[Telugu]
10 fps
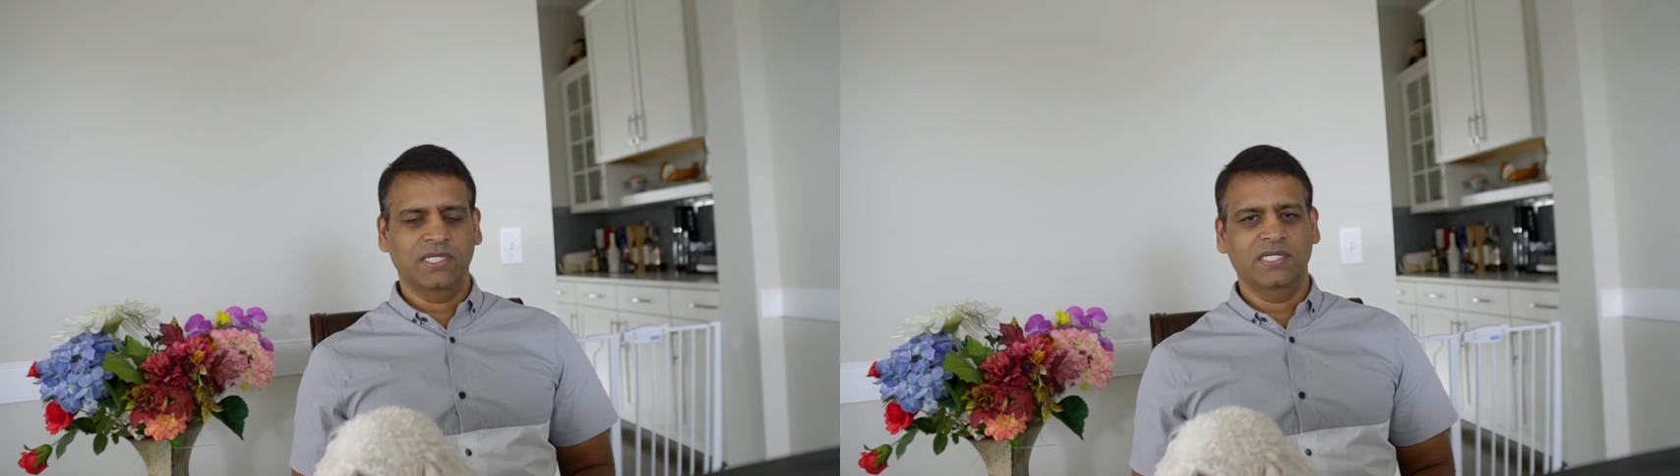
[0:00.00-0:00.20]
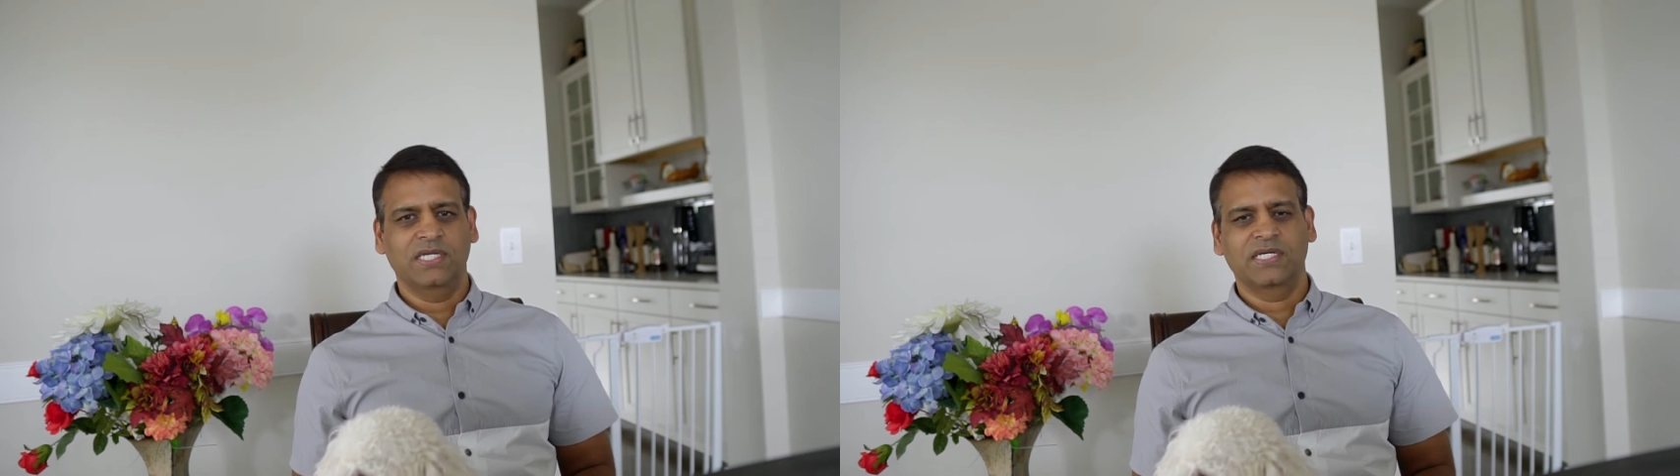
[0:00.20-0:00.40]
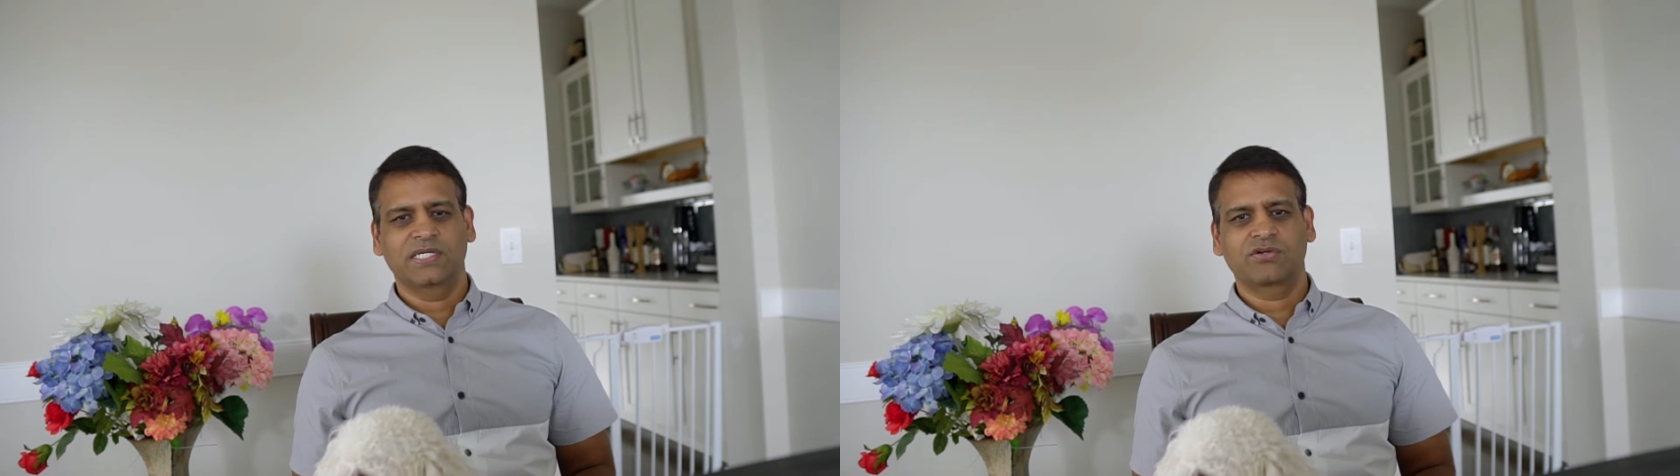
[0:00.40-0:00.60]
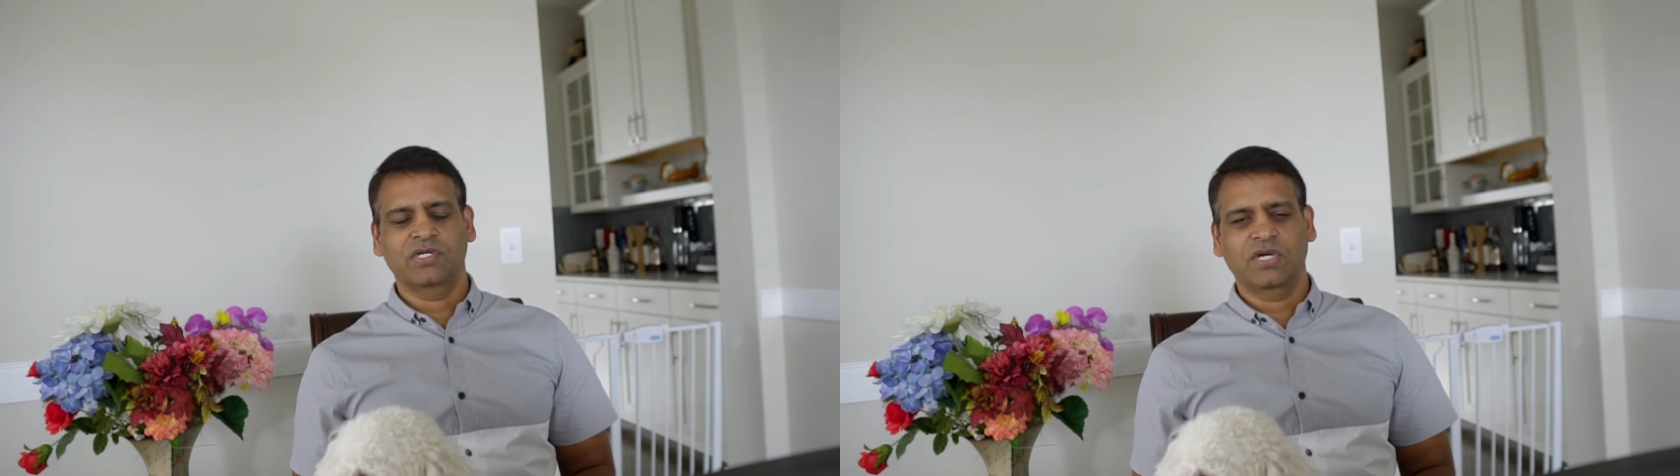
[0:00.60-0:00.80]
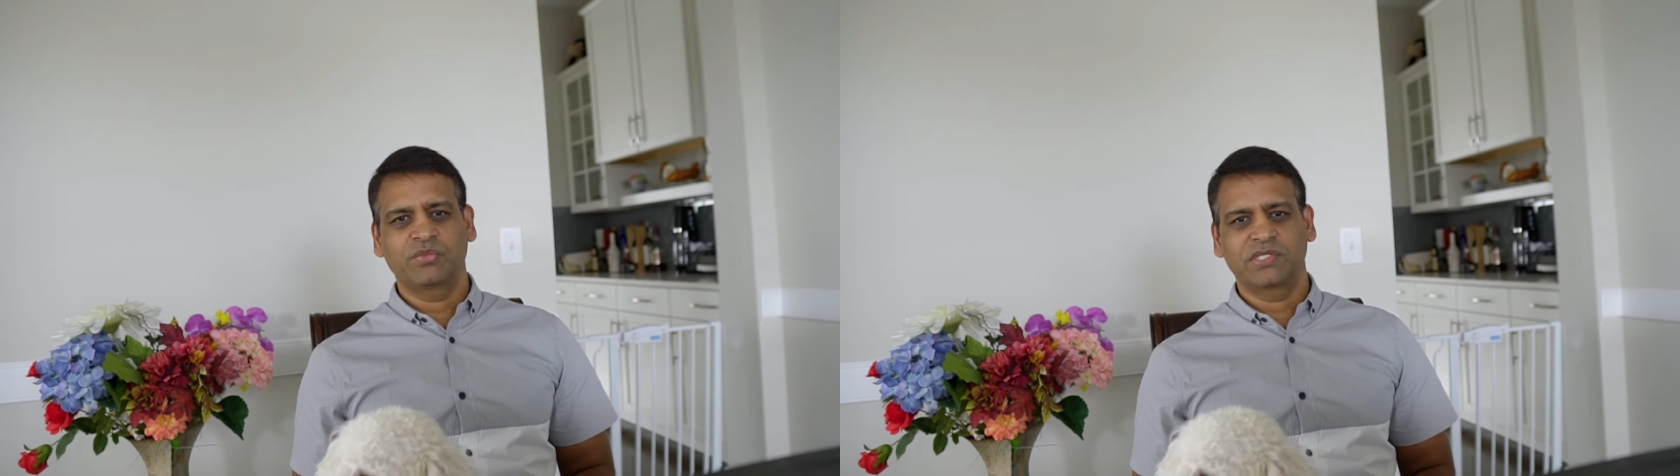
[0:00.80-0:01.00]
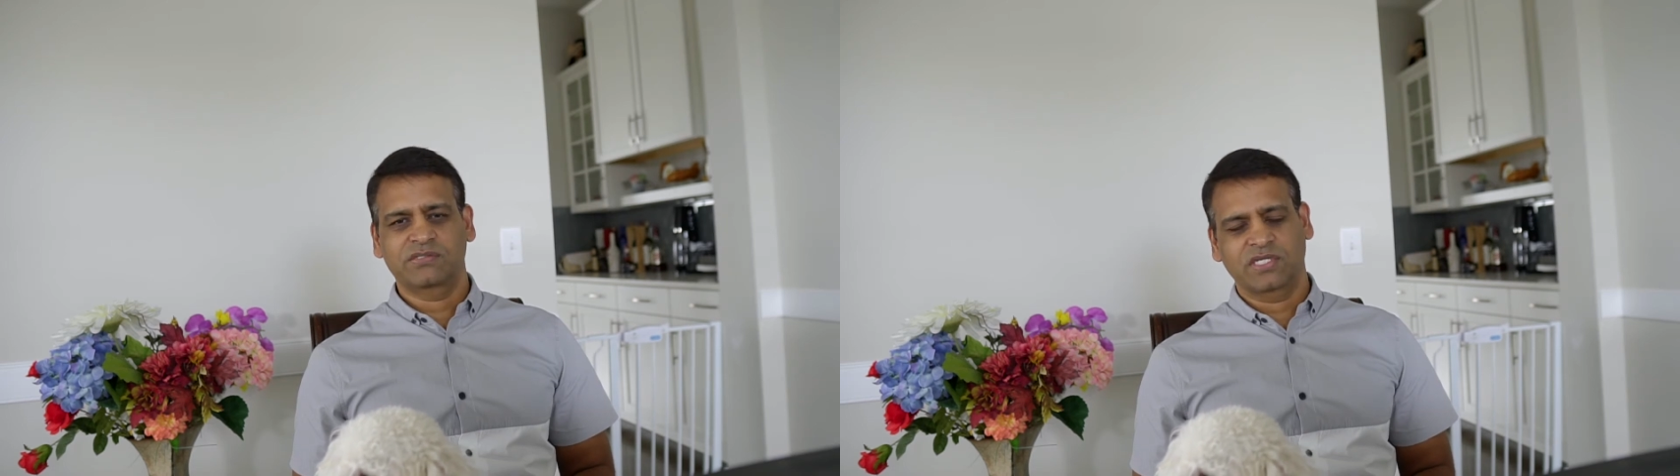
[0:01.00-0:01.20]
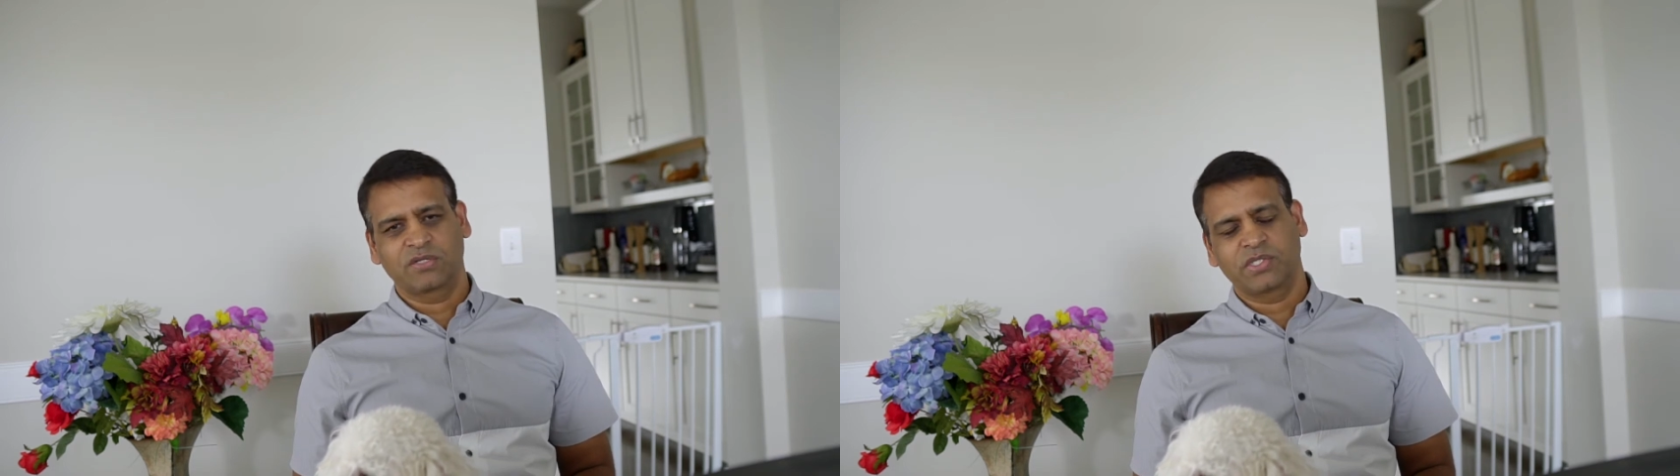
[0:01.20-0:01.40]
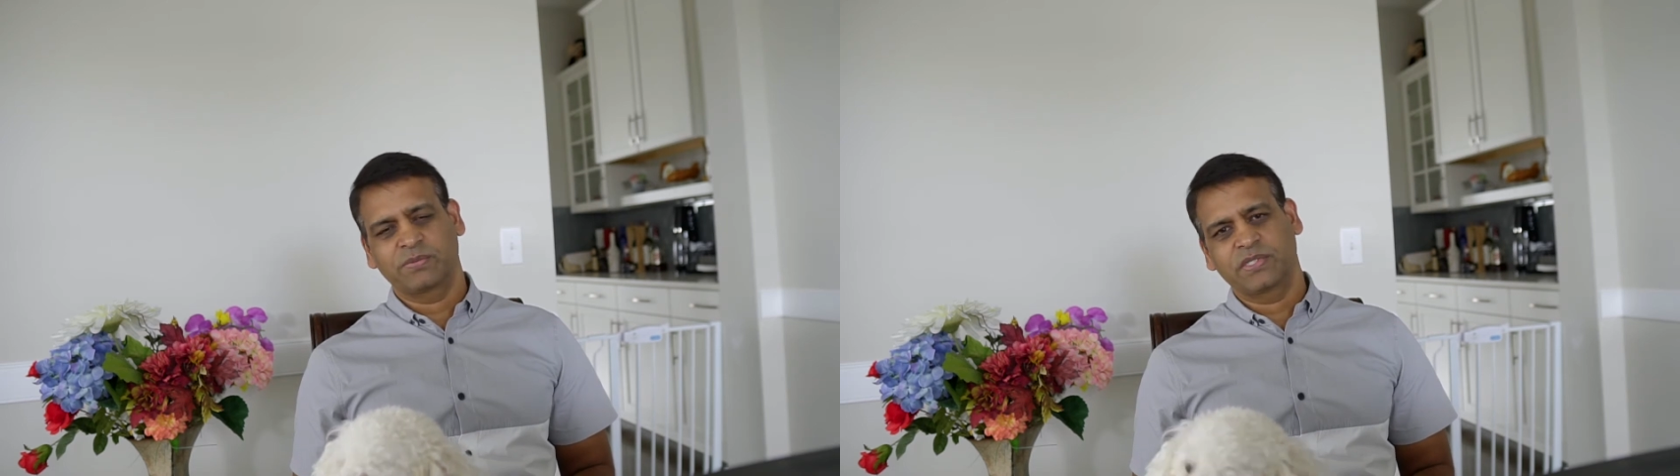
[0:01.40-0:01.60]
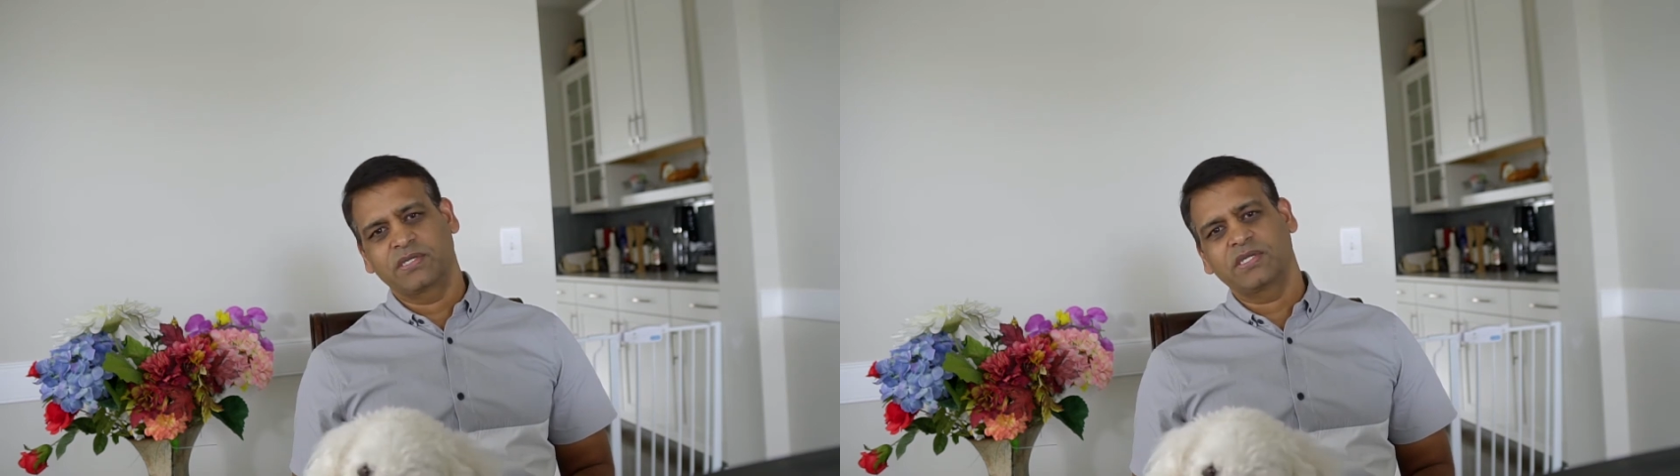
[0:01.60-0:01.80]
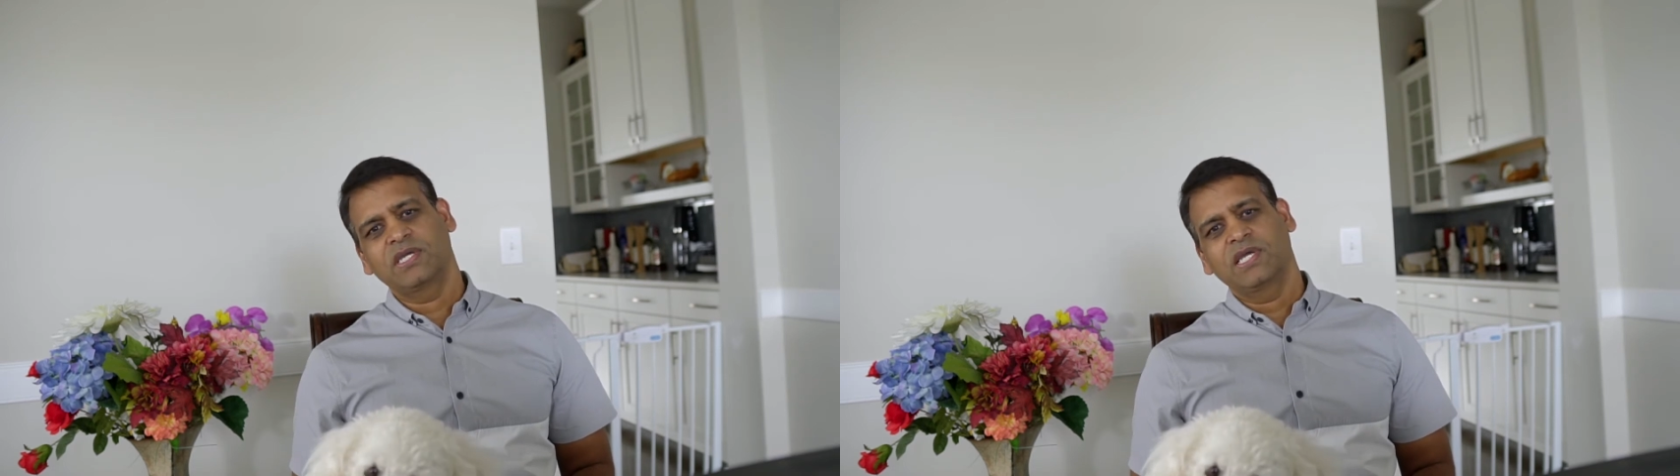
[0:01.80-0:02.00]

కానీ ఇలాంటి కొన్ని కంపెనీస్ ఉన్నాయి కదా పెద్ద పెద్దవి